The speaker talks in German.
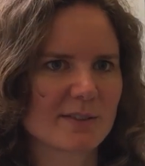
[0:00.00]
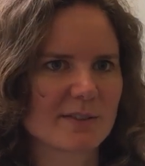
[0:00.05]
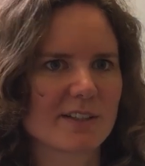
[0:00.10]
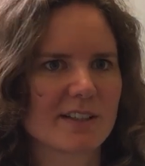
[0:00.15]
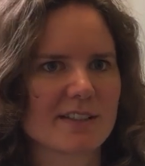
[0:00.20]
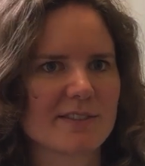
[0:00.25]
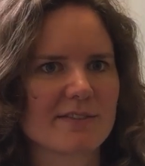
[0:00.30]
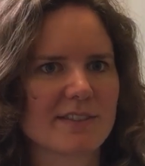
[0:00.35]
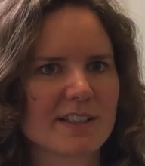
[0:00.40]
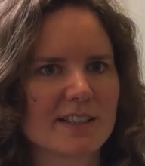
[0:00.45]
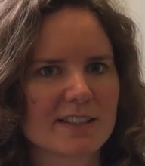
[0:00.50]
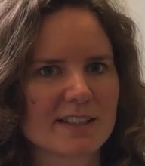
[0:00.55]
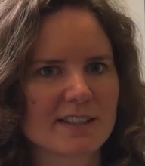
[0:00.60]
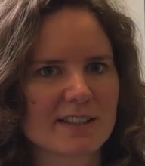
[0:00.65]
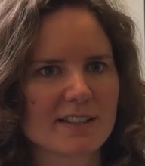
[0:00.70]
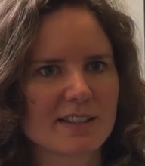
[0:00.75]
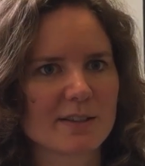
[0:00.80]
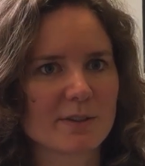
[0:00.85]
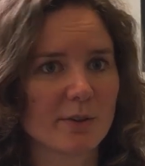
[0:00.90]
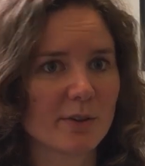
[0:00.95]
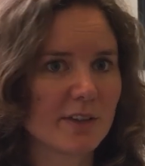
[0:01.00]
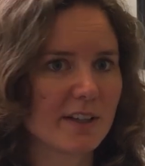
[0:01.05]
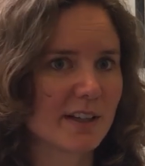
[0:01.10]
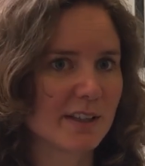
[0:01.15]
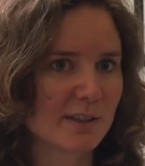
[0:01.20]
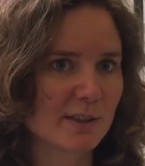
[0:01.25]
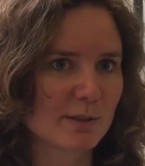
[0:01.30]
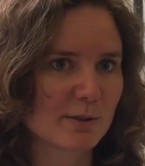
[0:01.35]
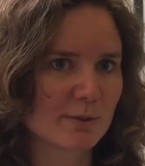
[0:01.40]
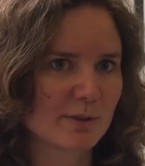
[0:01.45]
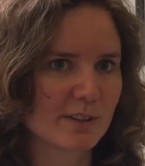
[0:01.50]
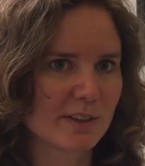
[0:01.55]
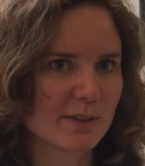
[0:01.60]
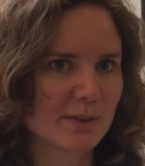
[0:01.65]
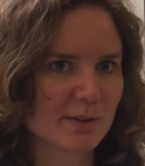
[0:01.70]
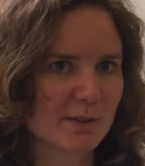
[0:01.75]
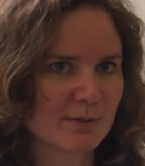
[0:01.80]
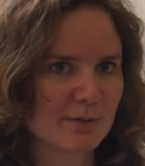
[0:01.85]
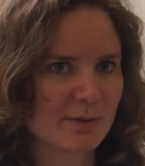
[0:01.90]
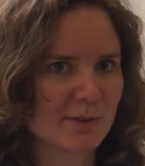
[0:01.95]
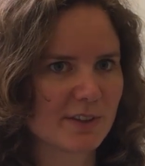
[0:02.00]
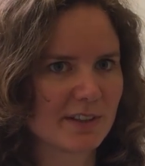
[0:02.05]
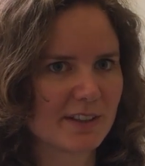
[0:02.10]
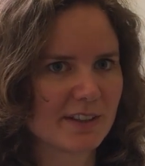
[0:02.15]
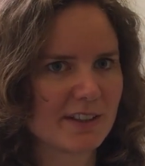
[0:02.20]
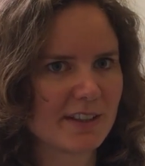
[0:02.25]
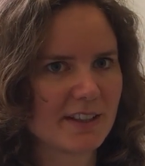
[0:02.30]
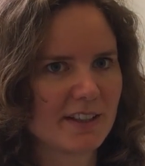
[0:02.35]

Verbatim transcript: sodass wir das jetzt als Online-Studie durchführen.